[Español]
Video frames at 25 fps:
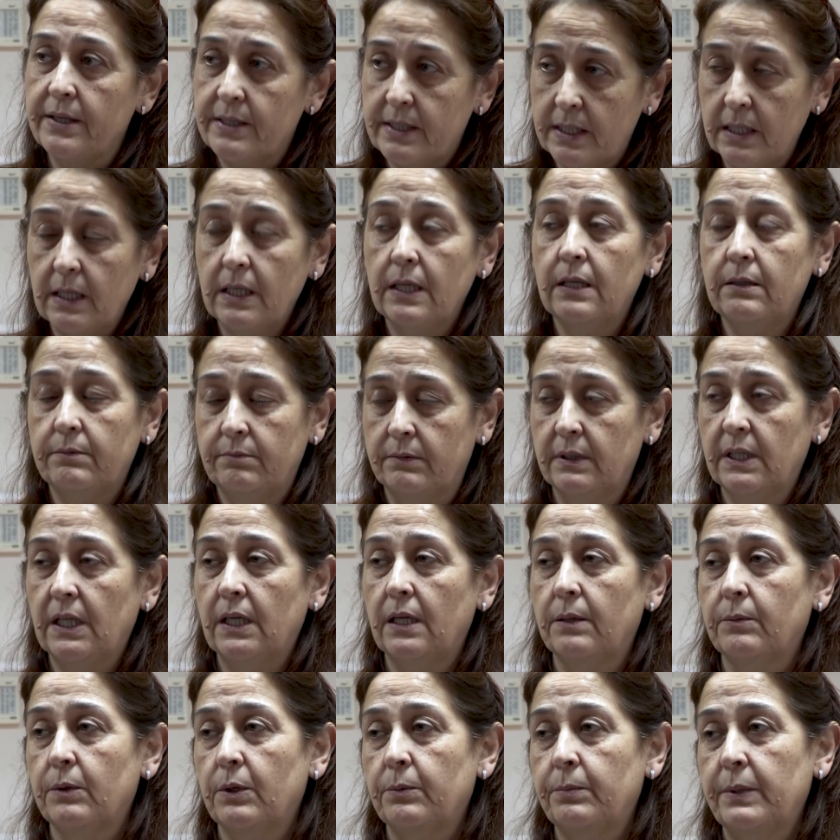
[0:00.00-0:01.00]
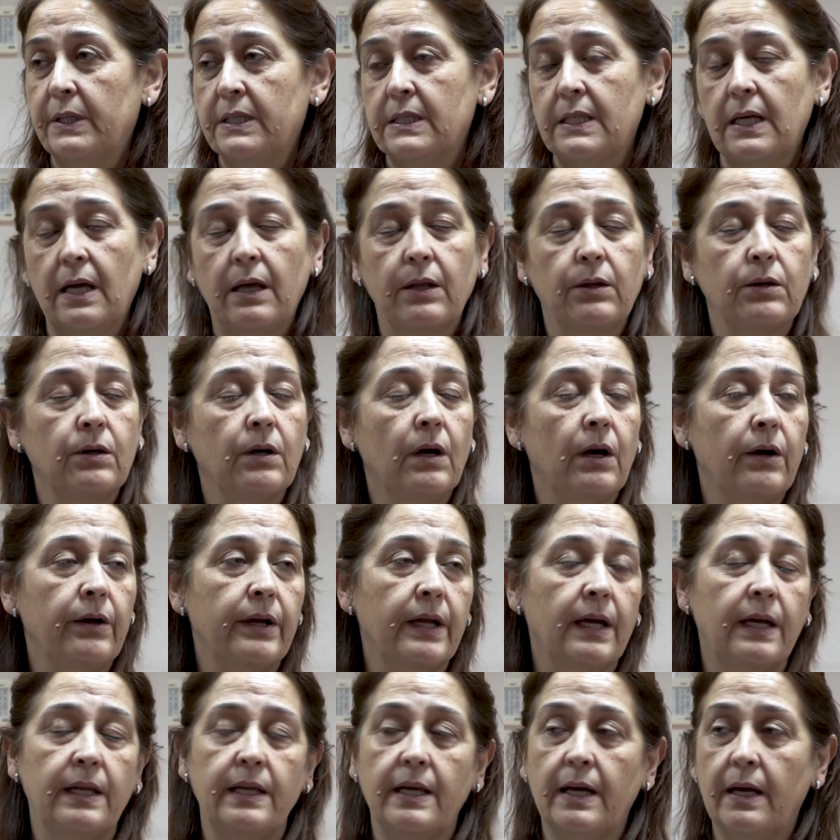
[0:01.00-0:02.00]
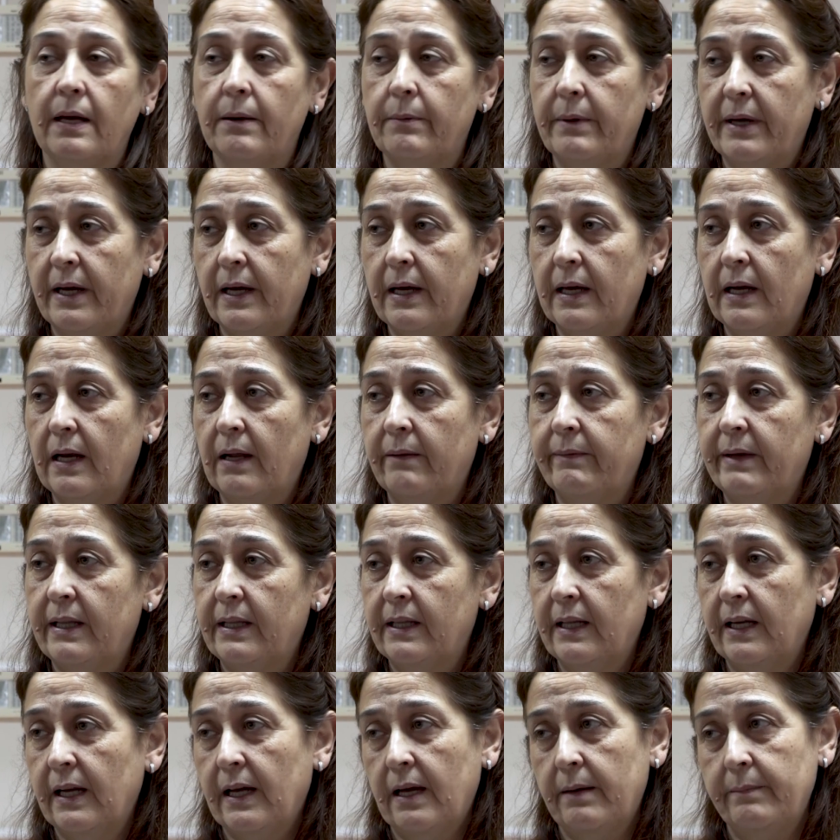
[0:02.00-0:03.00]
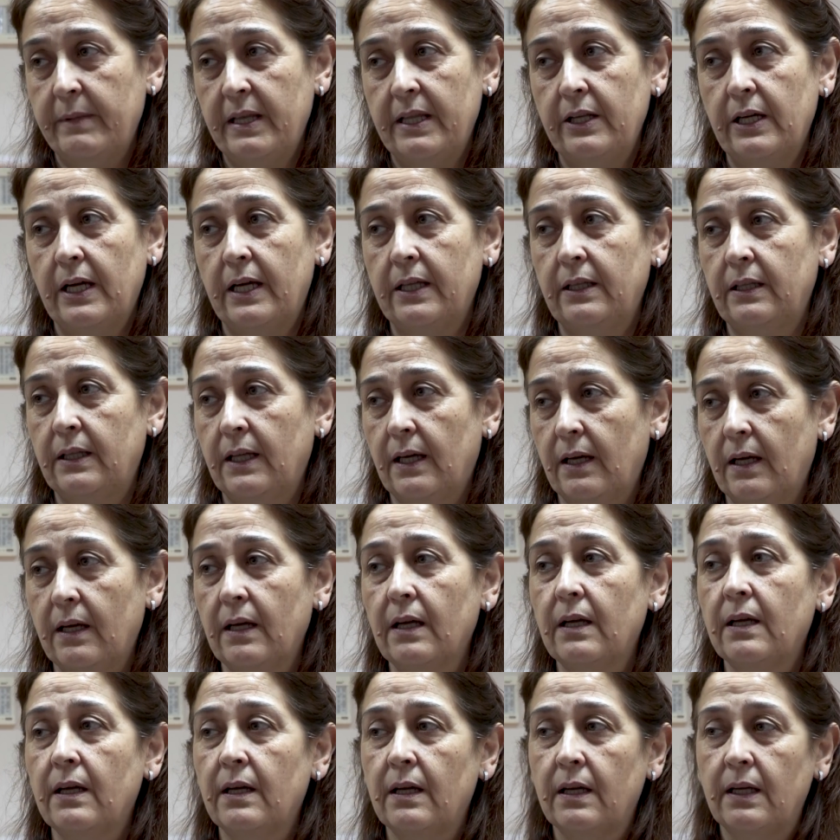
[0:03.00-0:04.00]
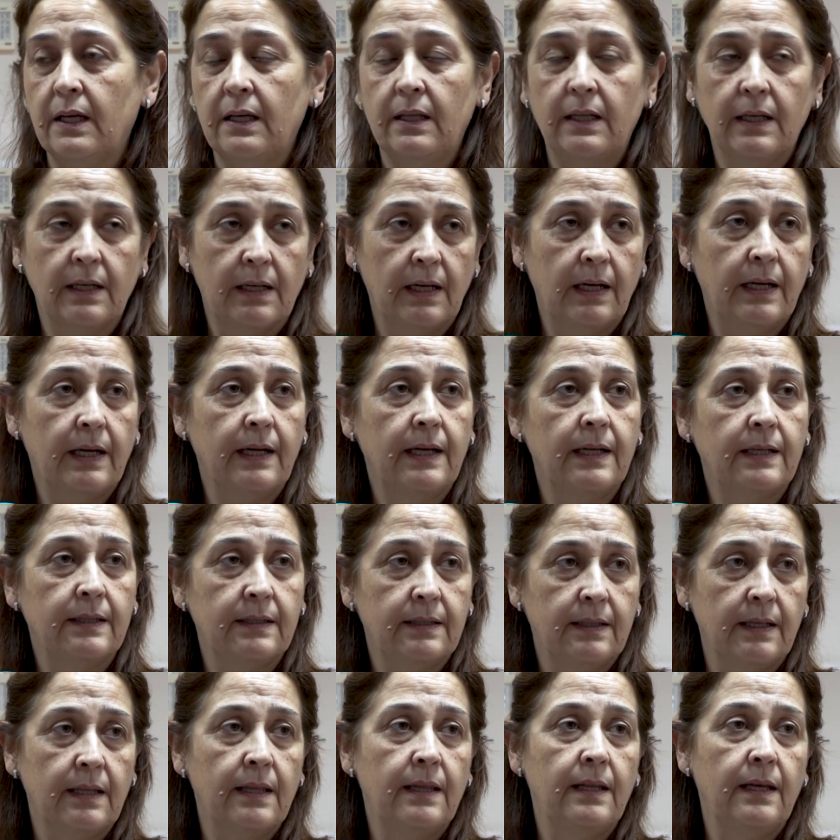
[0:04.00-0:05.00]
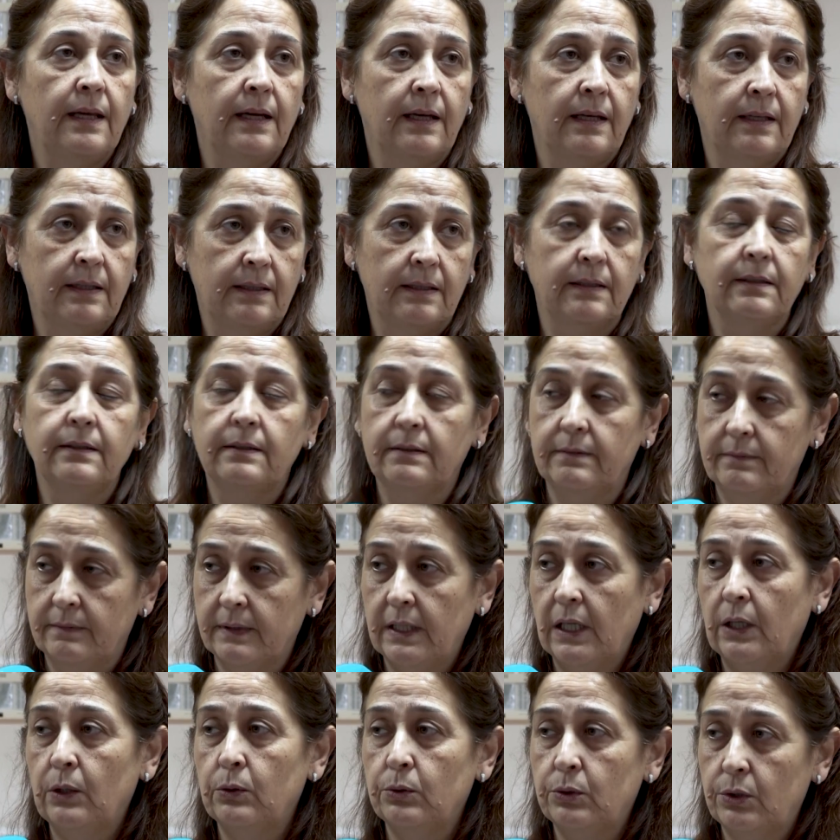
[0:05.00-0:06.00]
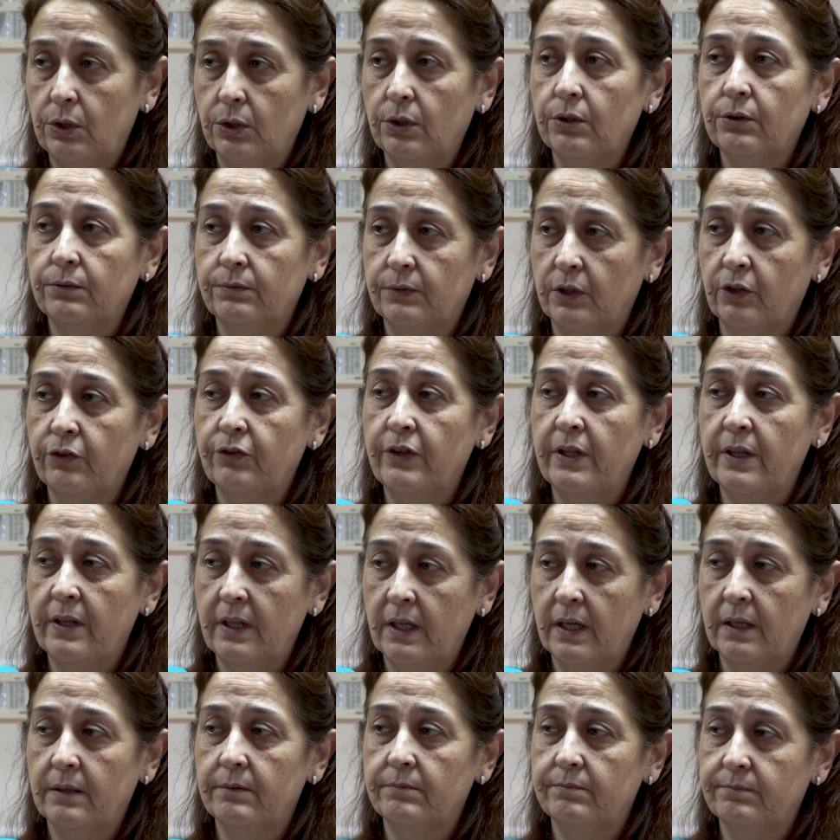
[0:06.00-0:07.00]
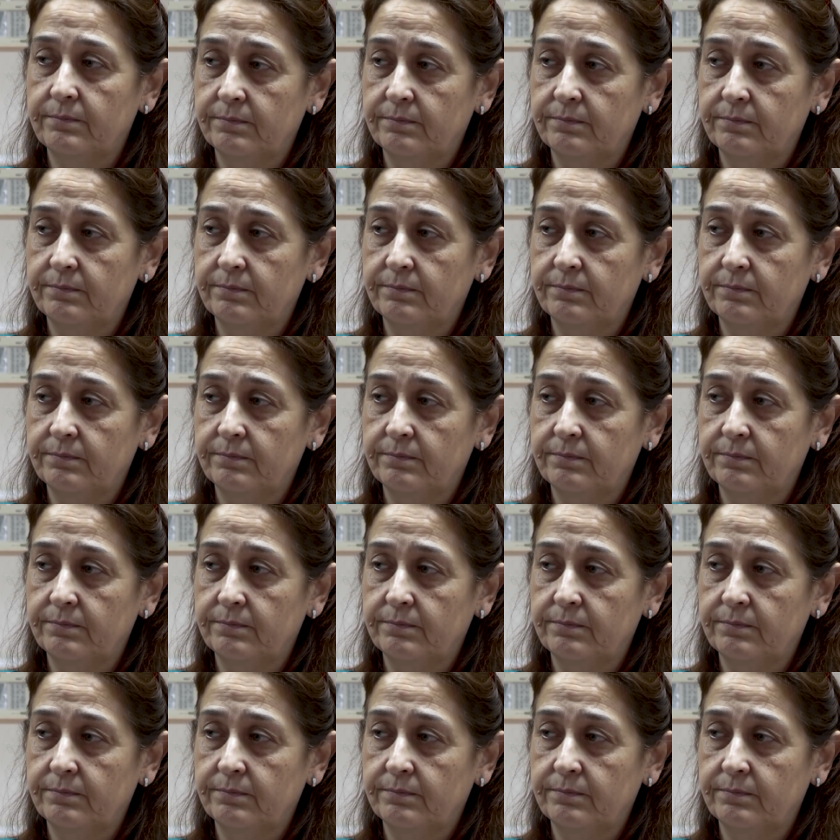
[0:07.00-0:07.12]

Sí, tenemos pensado ahora ya bajar las banderas a media asta y declarar tres días de luto oficial.